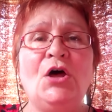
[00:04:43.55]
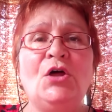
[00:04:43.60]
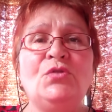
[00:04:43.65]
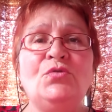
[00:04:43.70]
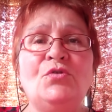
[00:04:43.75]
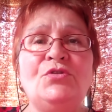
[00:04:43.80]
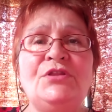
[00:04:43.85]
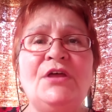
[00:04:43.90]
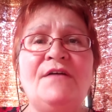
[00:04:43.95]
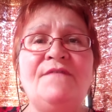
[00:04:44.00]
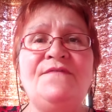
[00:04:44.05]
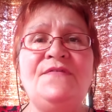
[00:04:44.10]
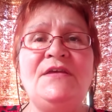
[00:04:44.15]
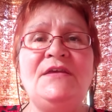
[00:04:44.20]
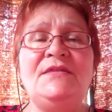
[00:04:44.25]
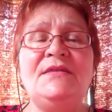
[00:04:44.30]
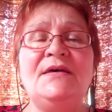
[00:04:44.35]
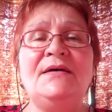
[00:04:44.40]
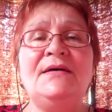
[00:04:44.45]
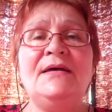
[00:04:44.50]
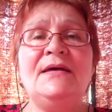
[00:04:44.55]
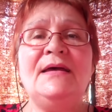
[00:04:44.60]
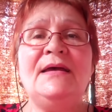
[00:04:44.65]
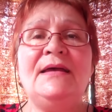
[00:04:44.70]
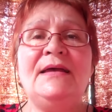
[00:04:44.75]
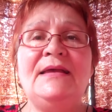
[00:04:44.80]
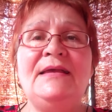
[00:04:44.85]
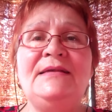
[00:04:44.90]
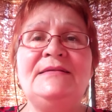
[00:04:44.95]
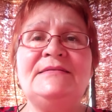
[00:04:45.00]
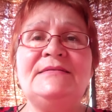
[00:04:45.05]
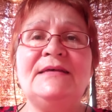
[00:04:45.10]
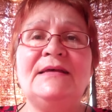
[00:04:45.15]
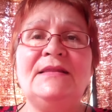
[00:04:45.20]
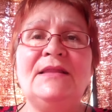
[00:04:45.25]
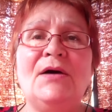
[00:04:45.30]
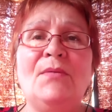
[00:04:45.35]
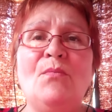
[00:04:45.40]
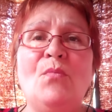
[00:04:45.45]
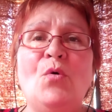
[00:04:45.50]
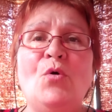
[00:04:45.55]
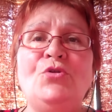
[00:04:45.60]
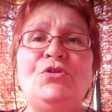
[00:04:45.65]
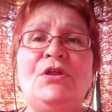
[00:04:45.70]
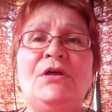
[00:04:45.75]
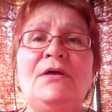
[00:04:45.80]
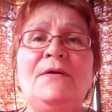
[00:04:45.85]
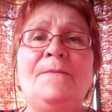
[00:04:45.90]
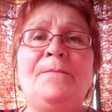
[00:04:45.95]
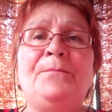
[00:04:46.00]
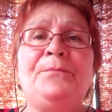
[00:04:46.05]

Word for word: Но Давида и Соломода